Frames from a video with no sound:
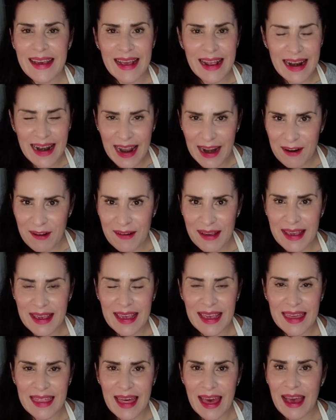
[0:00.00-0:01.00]
claro que
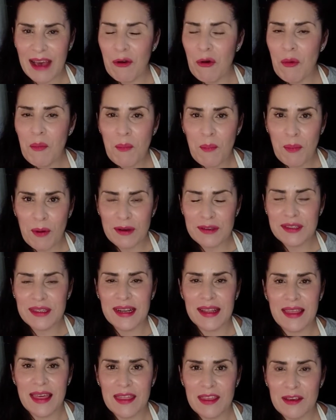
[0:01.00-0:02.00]
queda un
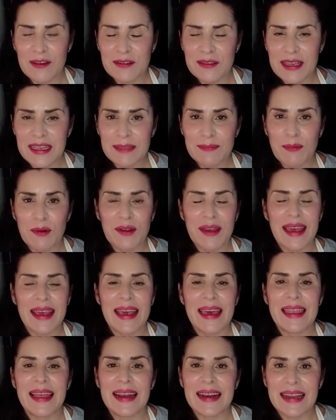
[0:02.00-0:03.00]
postre de dioses porque
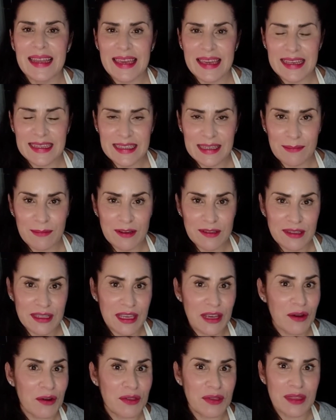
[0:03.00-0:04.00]
queda riquísimos
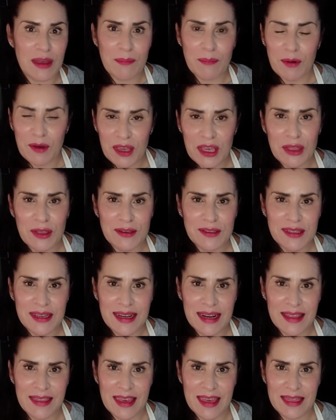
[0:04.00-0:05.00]
y con tan poquitos
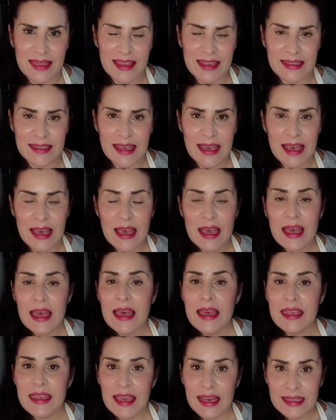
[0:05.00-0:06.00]
ingredientes.
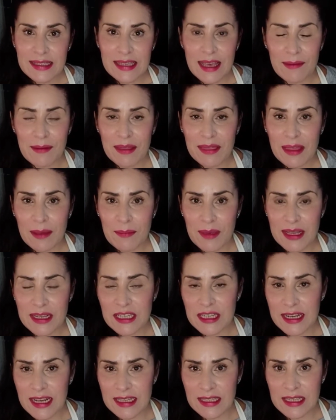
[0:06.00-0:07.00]
Ya saben también,
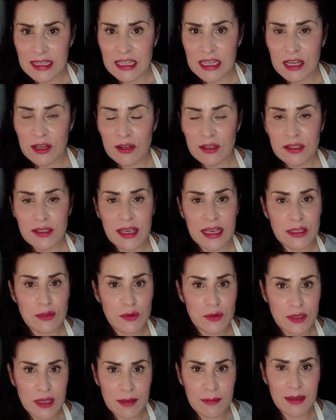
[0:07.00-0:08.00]
chicas y chicos, que
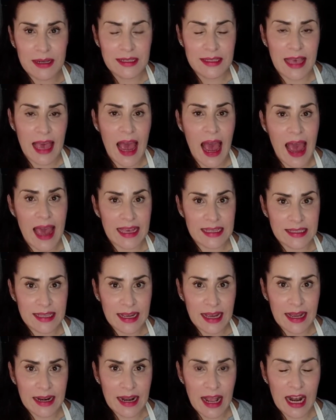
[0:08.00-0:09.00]
suscribirse a este
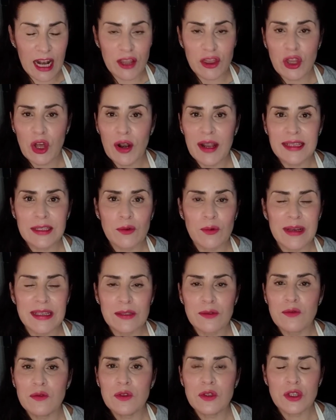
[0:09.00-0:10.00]
canal no les
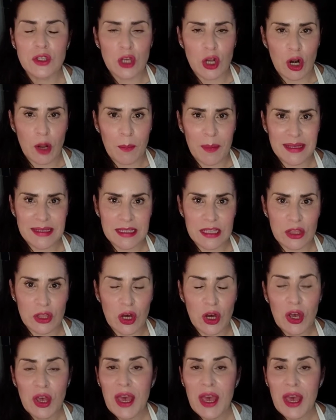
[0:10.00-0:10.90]
cuesta un solo pesito,